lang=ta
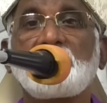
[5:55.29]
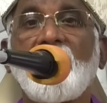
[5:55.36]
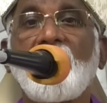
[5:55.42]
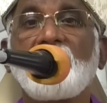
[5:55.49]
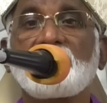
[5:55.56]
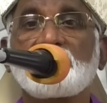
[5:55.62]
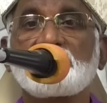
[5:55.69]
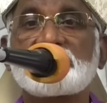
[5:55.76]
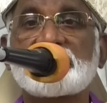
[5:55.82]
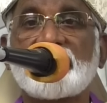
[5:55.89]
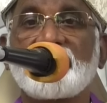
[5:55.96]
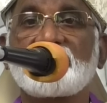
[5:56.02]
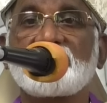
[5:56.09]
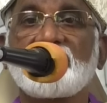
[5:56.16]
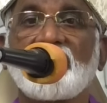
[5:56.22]
பாவம்
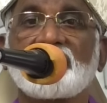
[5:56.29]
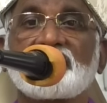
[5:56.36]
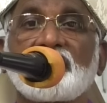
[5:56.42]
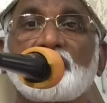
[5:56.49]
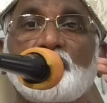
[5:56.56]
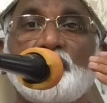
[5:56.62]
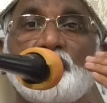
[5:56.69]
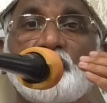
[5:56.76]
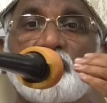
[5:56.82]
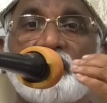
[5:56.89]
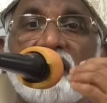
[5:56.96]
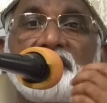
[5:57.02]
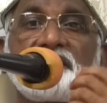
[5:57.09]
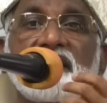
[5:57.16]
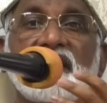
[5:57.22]
செய்து அந்த
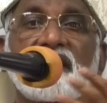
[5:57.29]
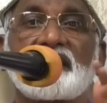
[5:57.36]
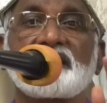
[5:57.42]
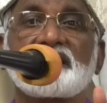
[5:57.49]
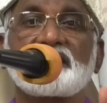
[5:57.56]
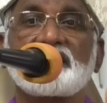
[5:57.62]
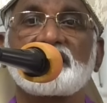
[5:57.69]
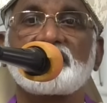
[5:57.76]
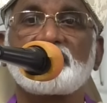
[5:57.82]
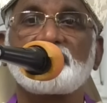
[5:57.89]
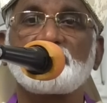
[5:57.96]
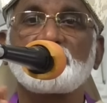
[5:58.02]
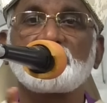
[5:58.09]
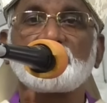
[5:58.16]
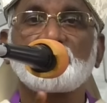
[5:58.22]
உறவிலிருந்து
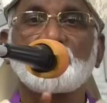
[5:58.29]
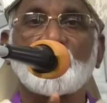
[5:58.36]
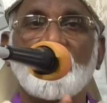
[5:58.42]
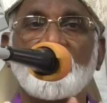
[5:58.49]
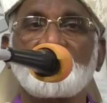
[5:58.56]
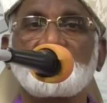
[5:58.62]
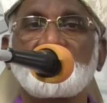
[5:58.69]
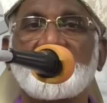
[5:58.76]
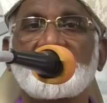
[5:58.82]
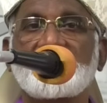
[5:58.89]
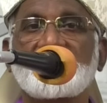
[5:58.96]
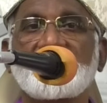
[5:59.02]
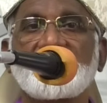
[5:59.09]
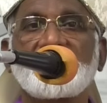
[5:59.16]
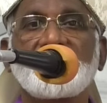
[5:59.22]

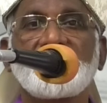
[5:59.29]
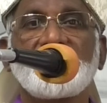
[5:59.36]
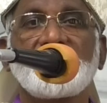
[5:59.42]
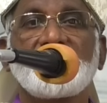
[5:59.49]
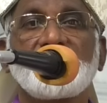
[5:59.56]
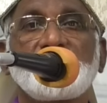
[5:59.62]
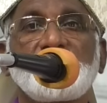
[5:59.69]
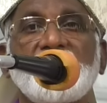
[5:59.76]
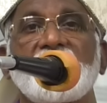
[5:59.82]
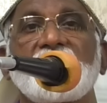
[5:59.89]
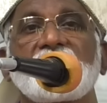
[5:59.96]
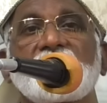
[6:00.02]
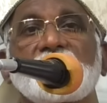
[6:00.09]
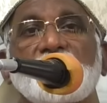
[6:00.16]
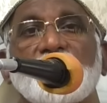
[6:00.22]
முரண்பட்டு பிரிந்து